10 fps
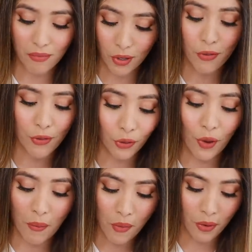
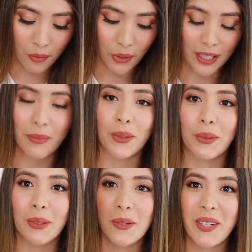profundo amor por este
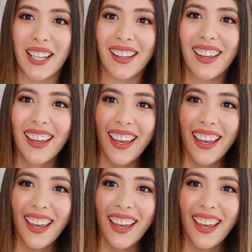producto, miren.